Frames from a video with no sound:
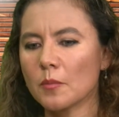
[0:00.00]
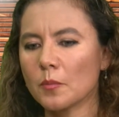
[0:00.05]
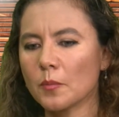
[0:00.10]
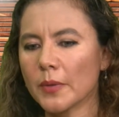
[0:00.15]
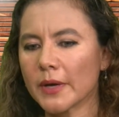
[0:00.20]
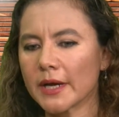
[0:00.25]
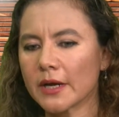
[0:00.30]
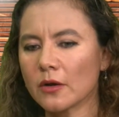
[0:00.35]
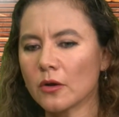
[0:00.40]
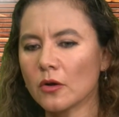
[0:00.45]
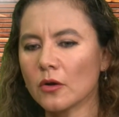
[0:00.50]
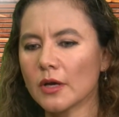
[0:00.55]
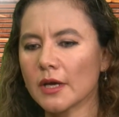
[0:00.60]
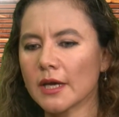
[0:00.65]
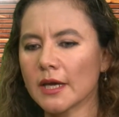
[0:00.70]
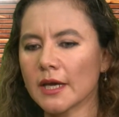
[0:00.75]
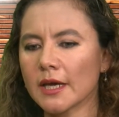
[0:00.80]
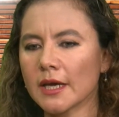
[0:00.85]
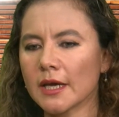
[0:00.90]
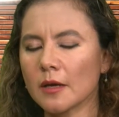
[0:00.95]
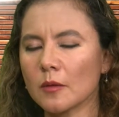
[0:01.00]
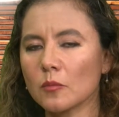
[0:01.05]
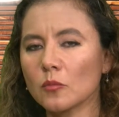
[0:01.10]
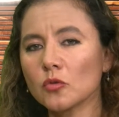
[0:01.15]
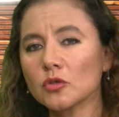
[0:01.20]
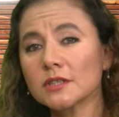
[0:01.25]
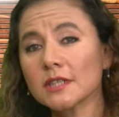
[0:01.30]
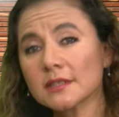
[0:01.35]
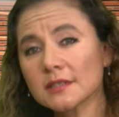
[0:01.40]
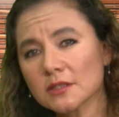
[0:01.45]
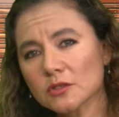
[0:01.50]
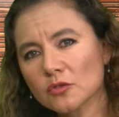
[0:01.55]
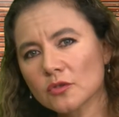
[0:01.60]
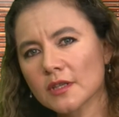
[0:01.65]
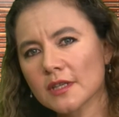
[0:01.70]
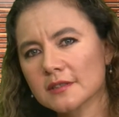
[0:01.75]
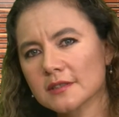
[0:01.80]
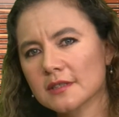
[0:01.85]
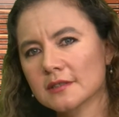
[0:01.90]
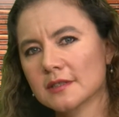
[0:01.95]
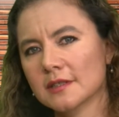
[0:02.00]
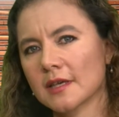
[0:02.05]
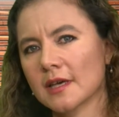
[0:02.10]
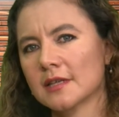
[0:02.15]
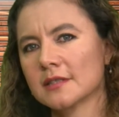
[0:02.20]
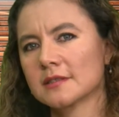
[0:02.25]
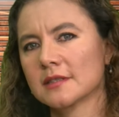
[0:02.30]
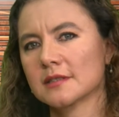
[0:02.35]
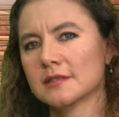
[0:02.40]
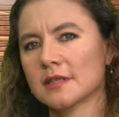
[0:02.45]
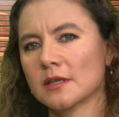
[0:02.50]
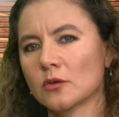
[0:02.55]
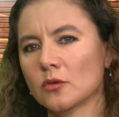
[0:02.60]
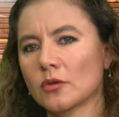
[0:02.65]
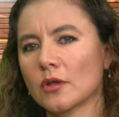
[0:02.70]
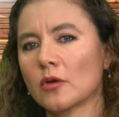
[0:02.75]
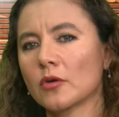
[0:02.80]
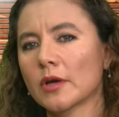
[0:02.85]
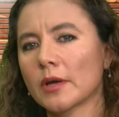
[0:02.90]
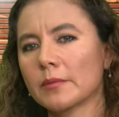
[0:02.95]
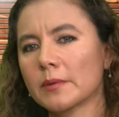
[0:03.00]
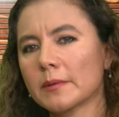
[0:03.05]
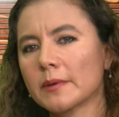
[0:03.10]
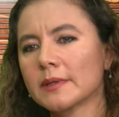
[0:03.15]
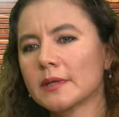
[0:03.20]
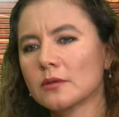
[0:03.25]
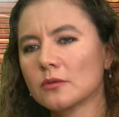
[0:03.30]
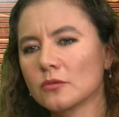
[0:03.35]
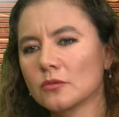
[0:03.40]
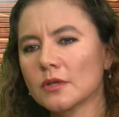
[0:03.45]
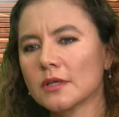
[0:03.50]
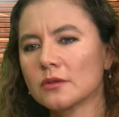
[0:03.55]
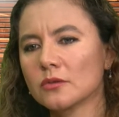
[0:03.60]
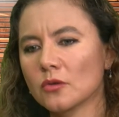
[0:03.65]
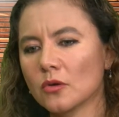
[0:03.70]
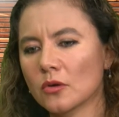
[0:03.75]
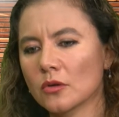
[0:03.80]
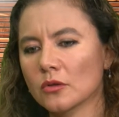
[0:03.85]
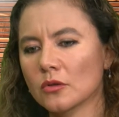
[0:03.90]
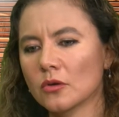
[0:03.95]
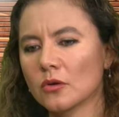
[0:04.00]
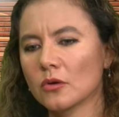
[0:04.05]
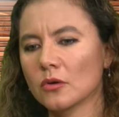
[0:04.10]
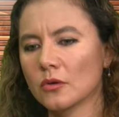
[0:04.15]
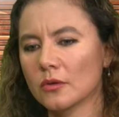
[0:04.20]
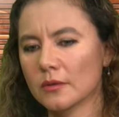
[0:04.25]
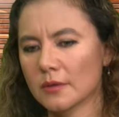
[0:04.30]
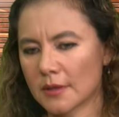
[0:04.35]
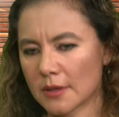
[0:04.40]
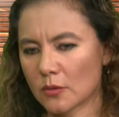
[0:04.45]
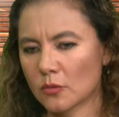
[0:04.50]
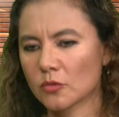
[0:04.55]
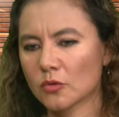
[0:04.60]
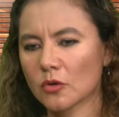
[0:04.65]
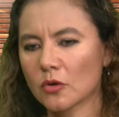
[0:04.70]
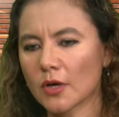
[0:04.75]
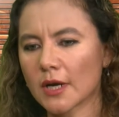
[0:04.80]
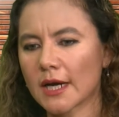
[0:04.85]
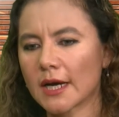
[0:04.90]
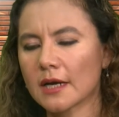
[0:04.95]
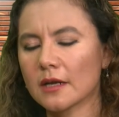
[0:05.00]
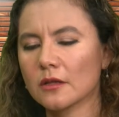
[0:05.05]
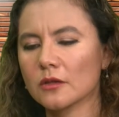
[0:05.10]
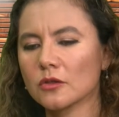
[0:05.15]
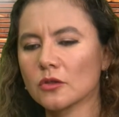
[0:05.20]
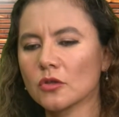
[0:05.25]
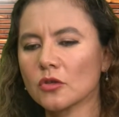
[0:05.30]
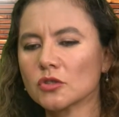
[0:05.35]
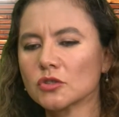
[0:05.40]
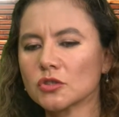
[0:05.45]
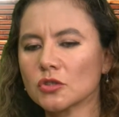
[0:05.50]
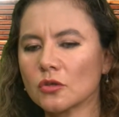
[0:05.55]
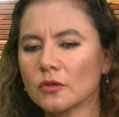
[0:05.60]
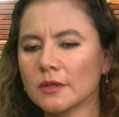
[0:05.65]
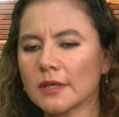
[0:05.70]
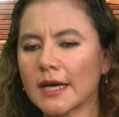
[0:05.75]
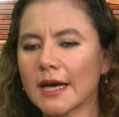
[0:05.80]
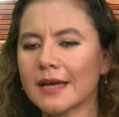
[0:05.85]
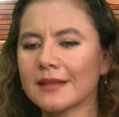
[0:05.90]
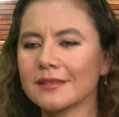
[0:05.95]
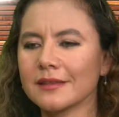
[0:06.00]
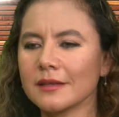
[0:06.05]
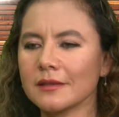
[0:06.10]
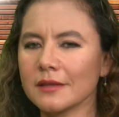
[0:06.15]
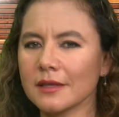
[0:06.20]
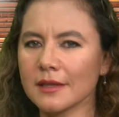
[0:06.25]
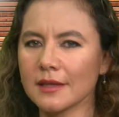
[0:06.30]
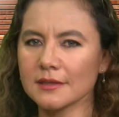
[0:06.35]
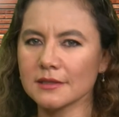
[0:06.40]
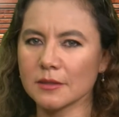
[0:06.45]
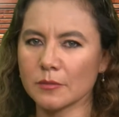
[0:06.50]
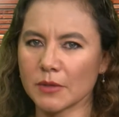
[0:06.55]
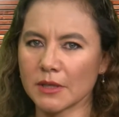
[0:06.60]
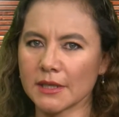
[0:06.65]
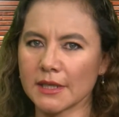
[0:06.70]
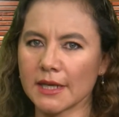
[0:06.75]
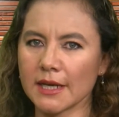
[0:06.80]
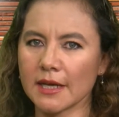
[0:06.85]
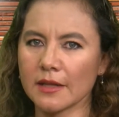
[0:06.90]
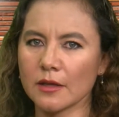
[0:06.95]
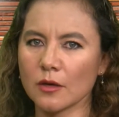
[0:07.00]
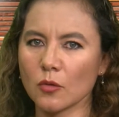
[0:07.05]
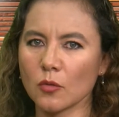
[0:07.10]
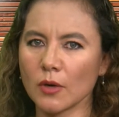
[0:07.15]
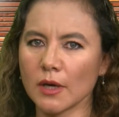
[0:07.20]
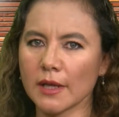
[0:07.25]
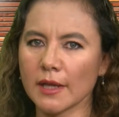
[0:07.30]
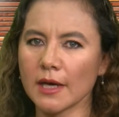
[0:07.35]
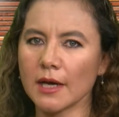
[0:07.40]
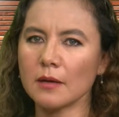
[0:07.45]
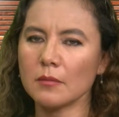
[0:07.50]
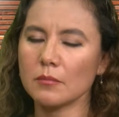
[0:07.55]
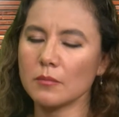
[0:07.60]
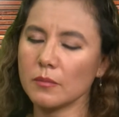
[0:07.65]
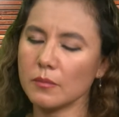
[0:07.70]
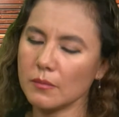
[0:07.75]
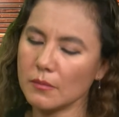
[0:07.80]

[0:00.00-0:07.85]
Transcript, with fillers: pero eh, muchas de sus necesidades de salud, aunque vivan en un entorno de un hogar, no son atendidas de manera adecuada.